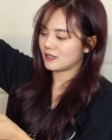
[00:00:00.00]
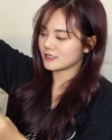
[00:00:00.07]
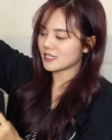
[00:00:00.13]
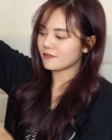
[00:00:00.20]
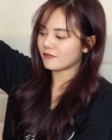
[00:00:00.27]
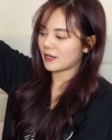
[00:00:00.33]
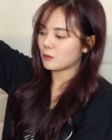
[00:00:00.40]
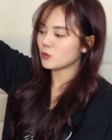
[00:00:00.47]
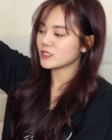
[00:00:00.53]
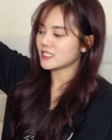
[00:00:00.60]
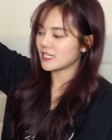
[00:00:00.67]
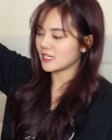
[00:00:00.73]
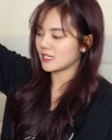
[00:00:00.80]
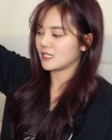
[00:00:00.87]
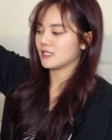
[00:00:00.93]
à, chân váy bút
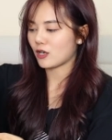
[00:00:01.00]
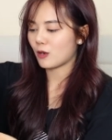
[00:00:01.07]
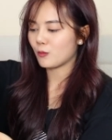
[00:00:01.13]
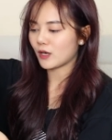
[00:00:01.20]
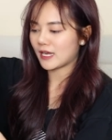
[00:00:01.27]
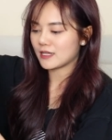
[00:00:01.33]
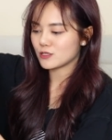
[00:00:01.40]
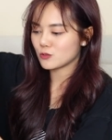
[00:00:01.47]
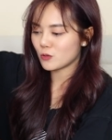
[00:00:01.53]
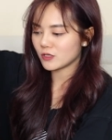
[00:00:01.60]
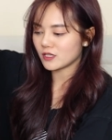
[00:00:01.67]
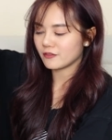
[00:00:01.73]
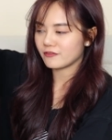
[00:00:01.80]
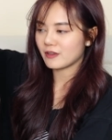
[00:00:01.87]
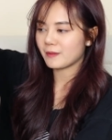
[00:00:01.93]
chì có một cái
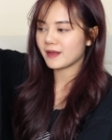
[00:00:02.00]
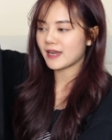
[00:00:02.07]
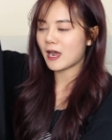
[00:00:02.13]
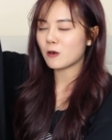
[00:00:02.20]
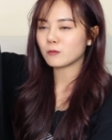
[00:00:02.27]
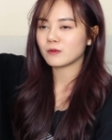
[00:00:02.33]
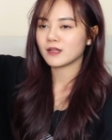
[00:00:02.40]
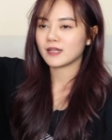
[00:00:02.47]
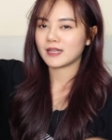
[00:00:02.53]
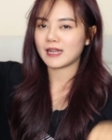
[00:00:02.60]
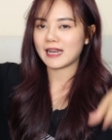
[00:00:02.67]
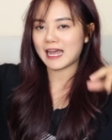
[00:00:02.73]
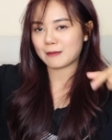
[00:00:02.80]
rút ở phía bên hông sẽ